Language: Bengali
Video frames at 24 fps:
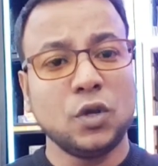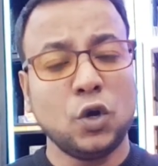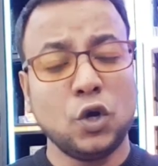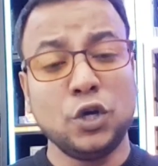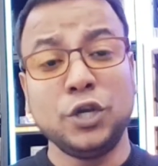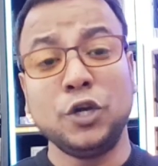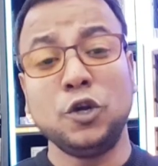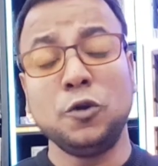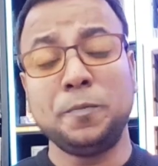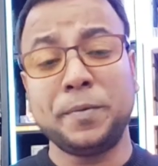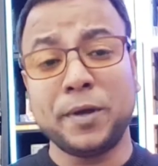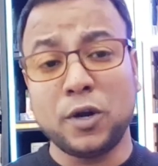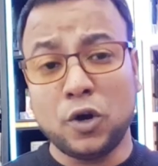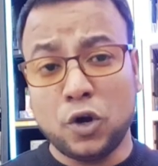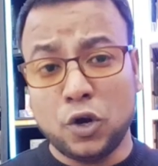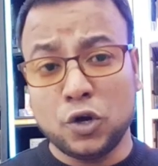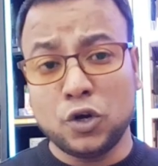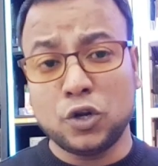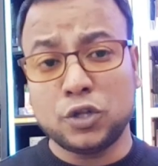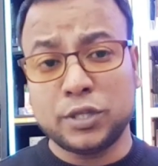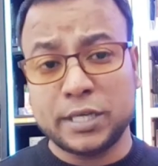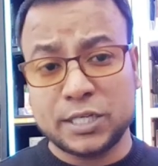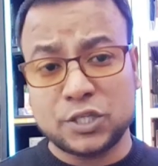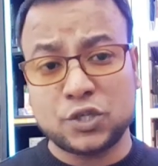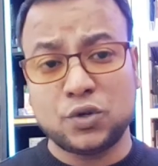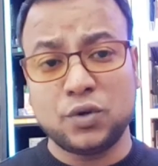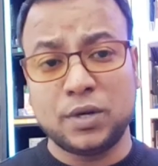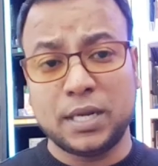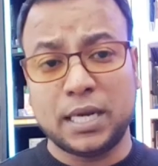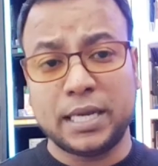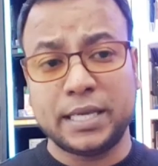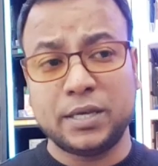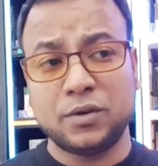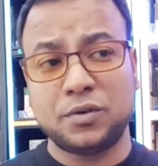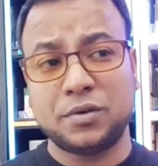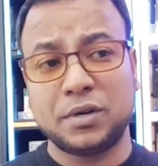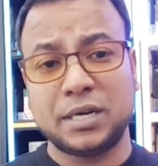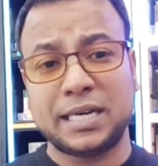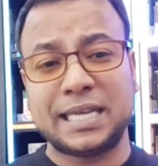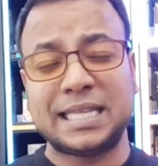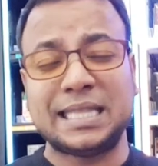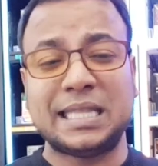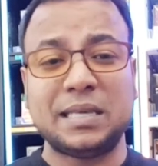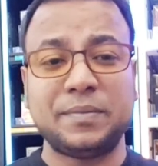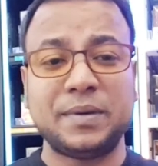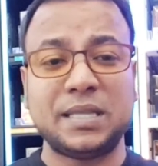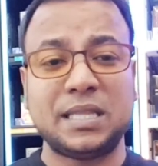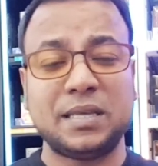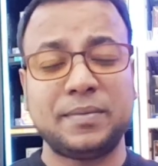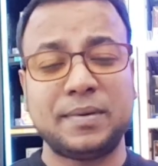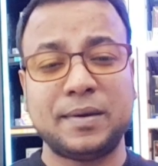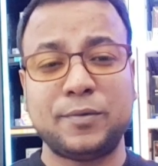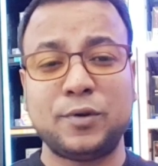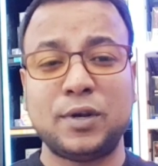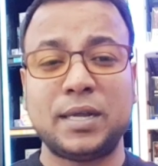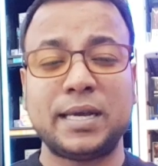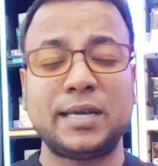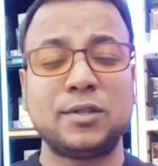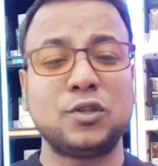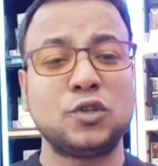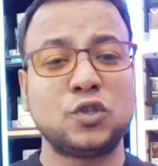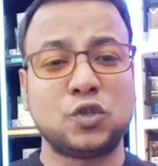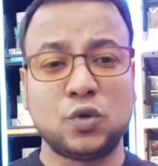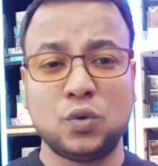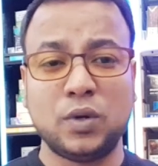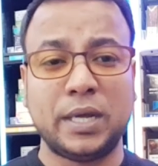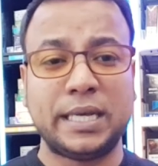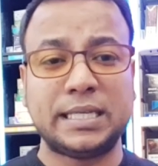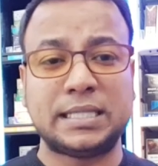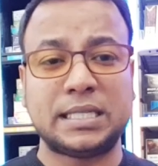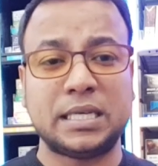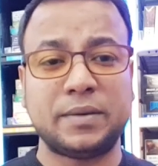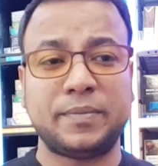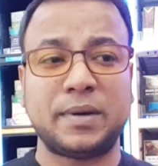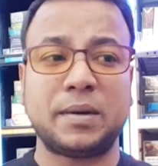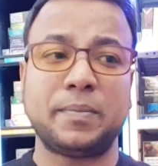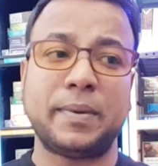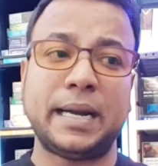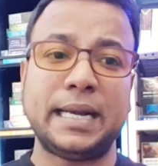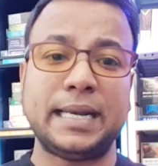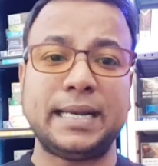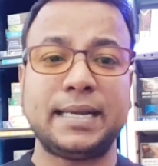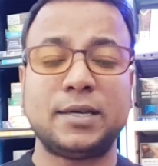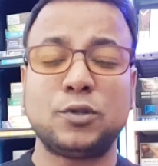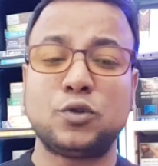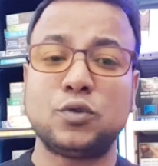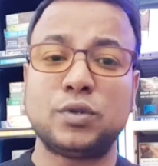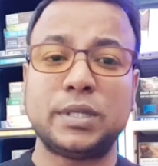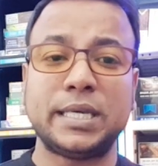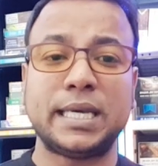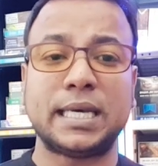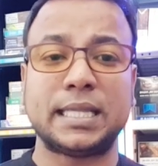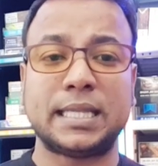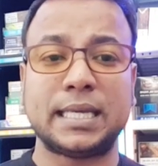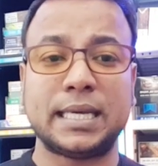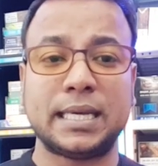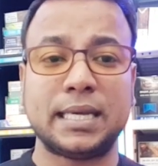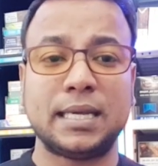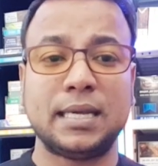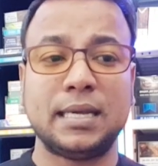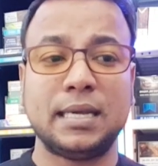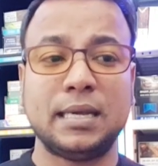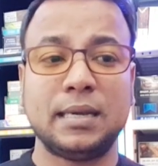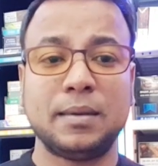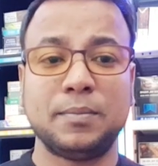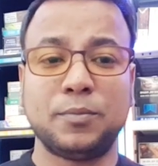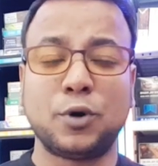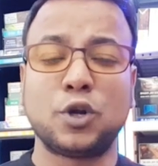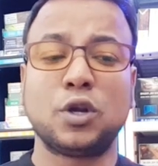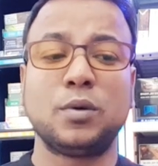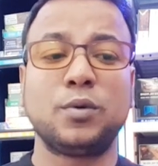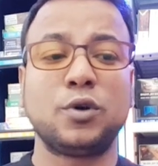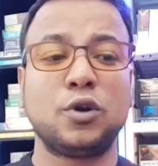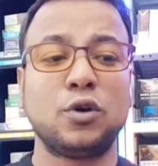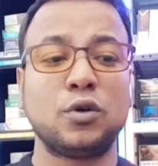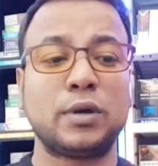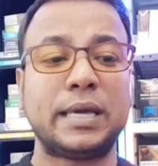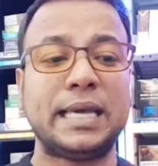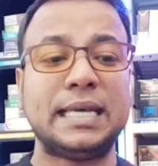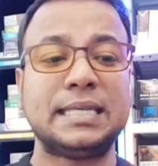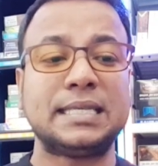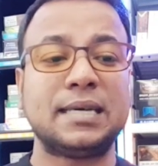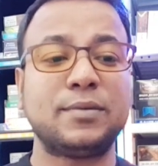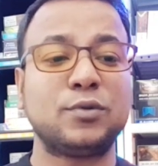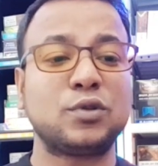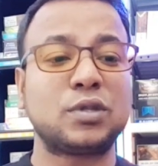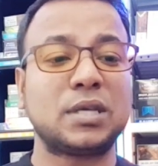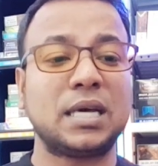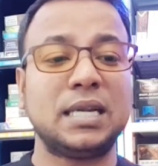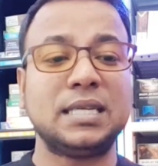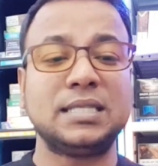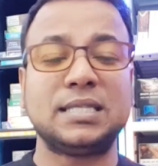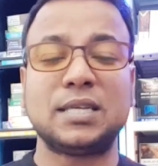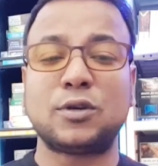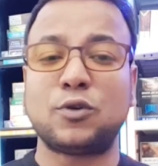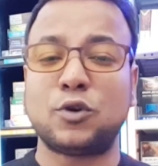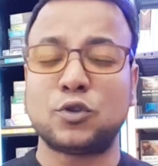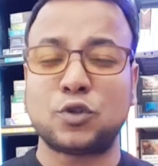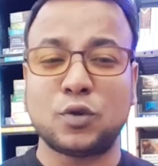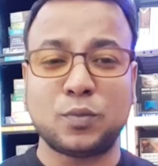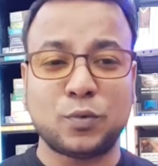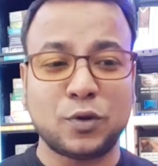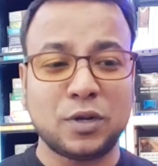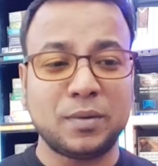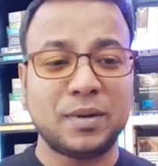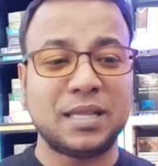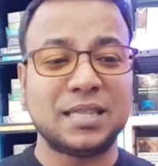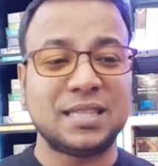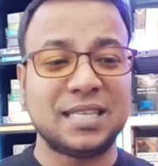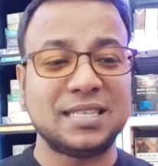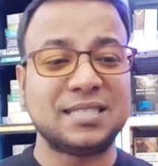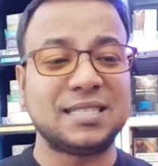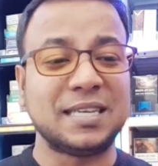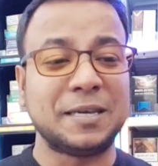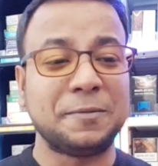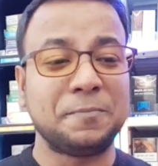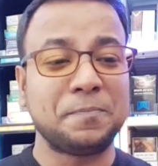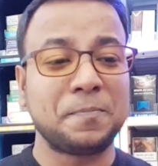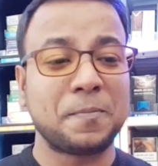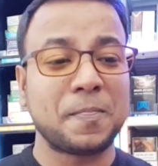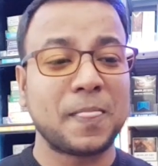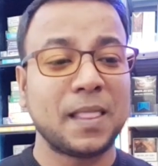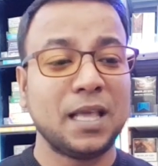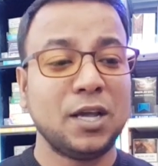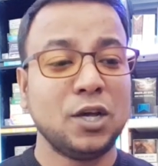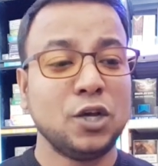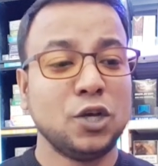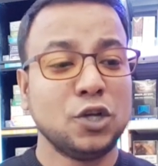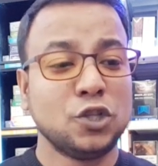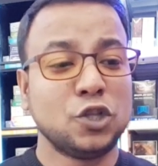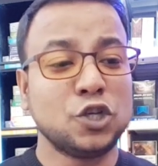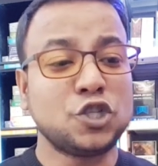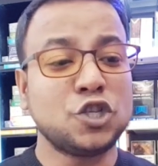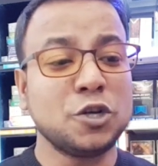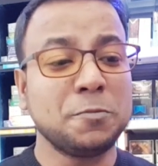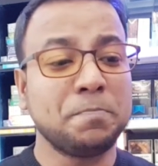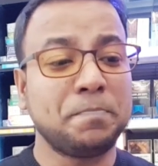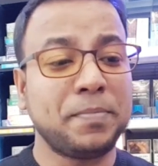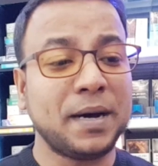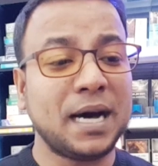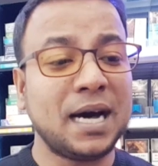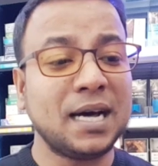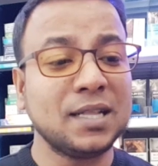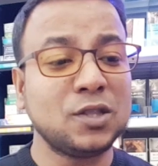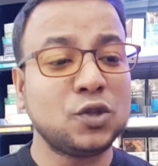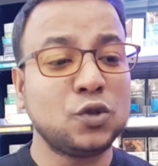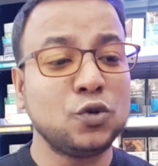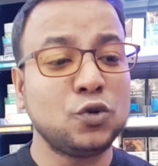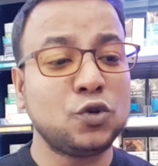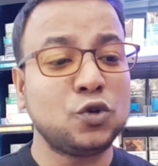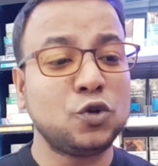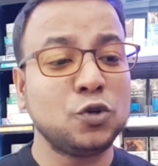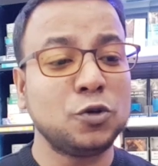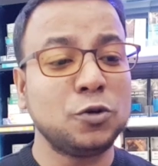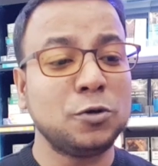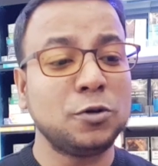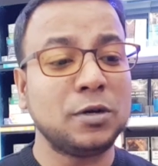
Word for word: ইউরোপের অন্য দেশগুলো ইউক্রেনকে দিবে দিবে বলে কিন্তু ঝুলাইছে বাট বাইডেন কিন্তু দিয়া দেয় বড় বড় অঙ্কে এই যাবৎকালীন যে কত পরিমাণ দিছে দর্শক বাহাত্তর টু